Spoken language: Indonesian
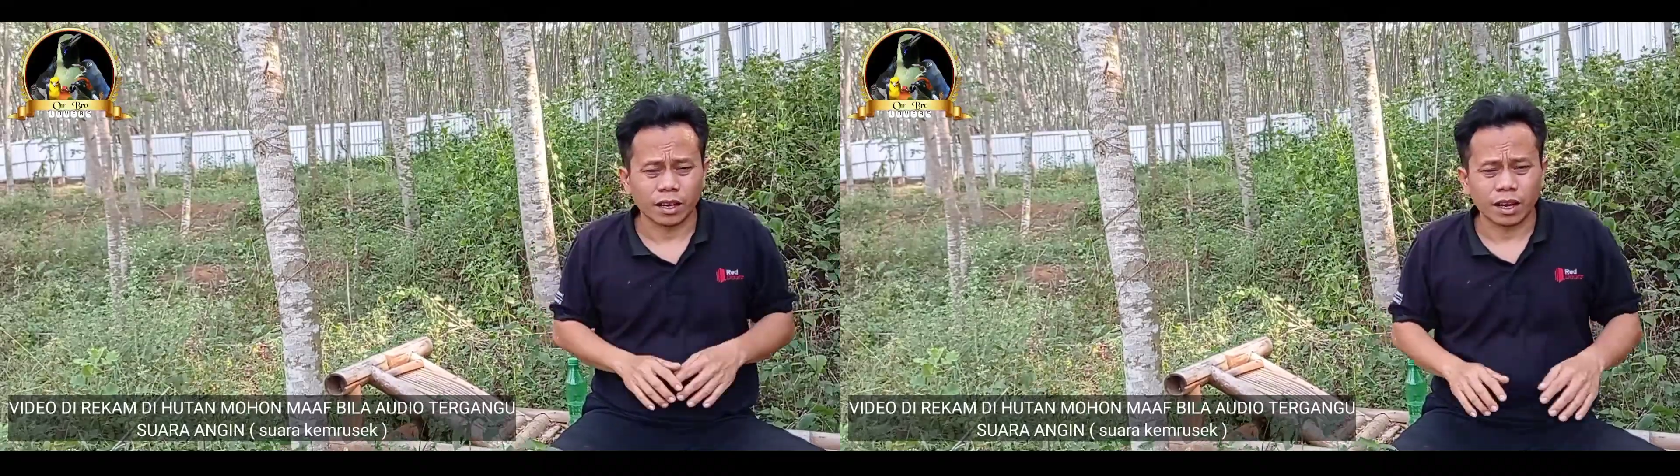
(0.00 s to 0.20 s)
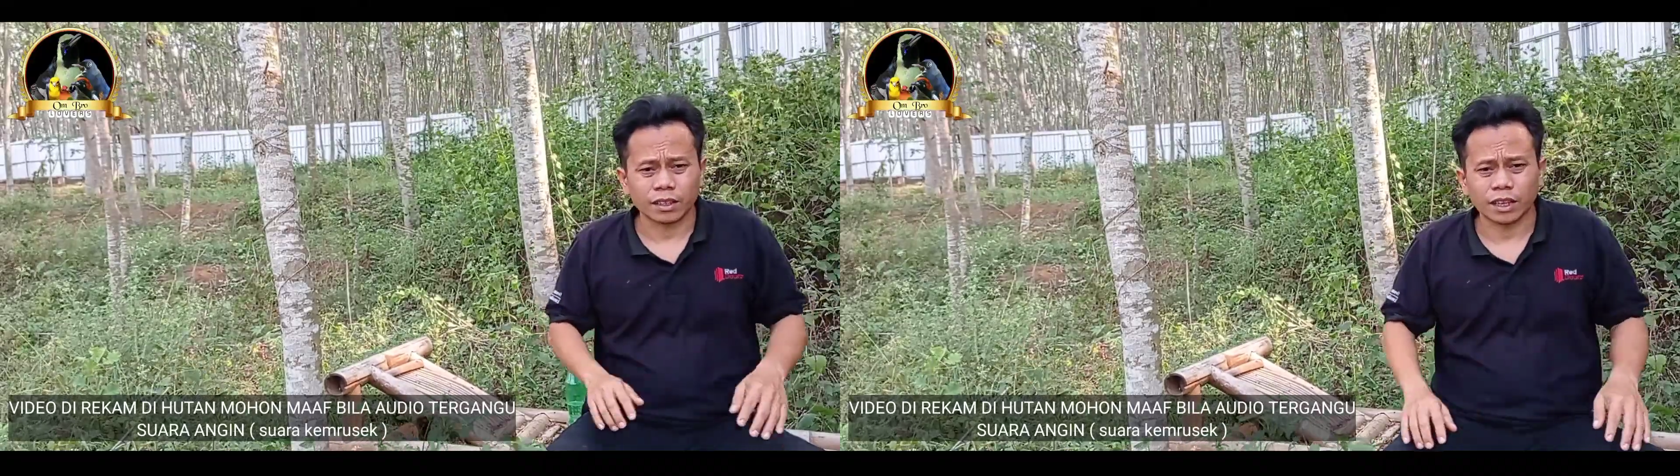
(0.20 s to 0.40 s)

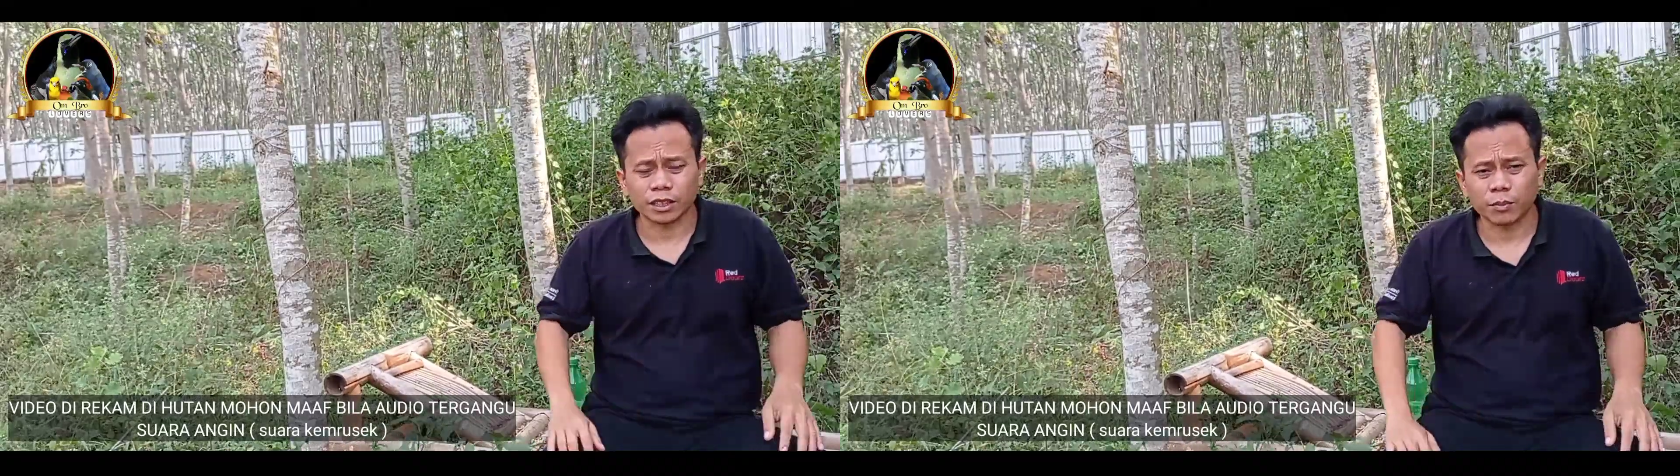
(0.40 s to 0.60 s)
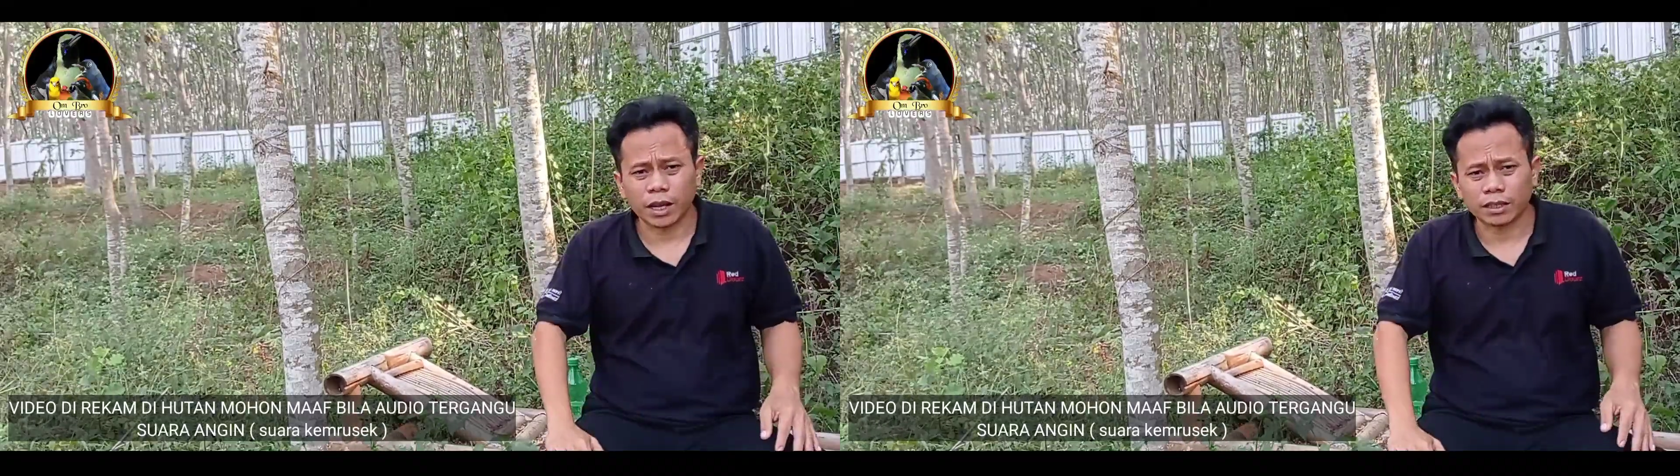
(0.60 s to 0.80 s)
atas
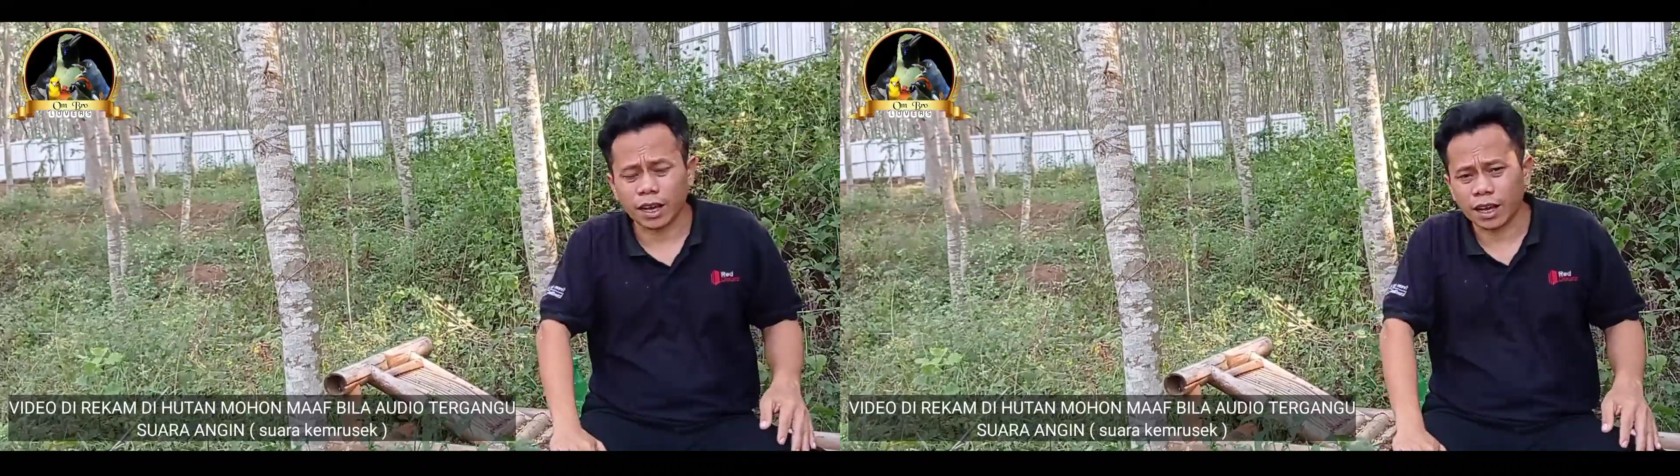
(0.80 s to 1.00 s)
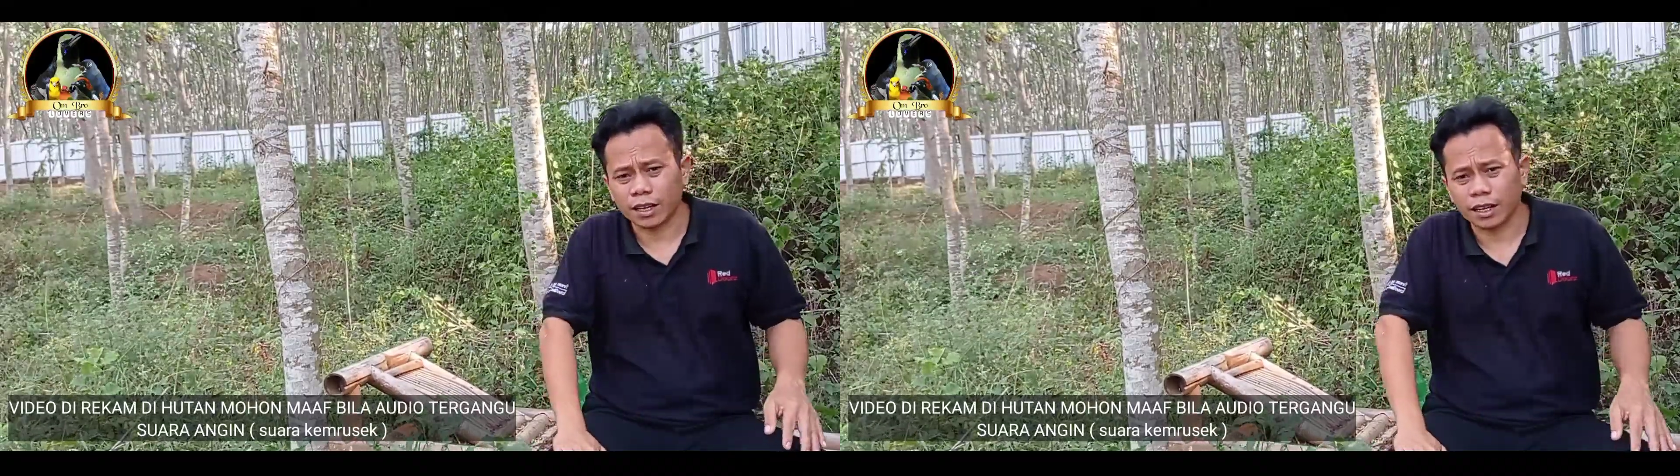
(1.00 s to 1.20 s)

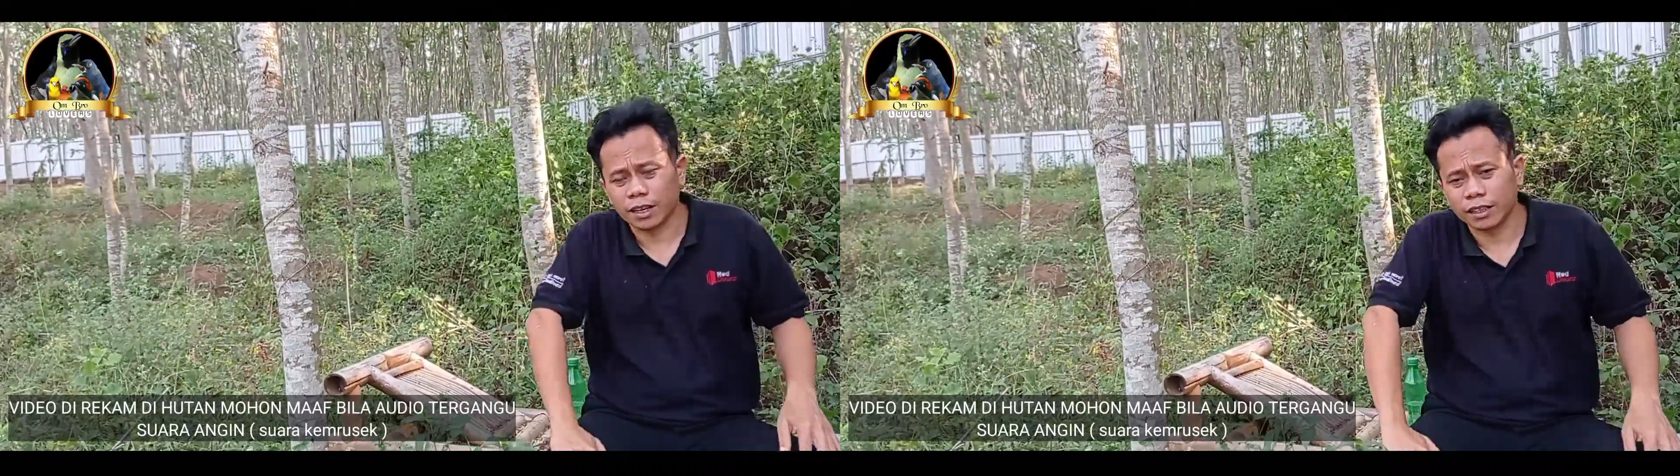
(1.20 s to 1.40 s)
mata lah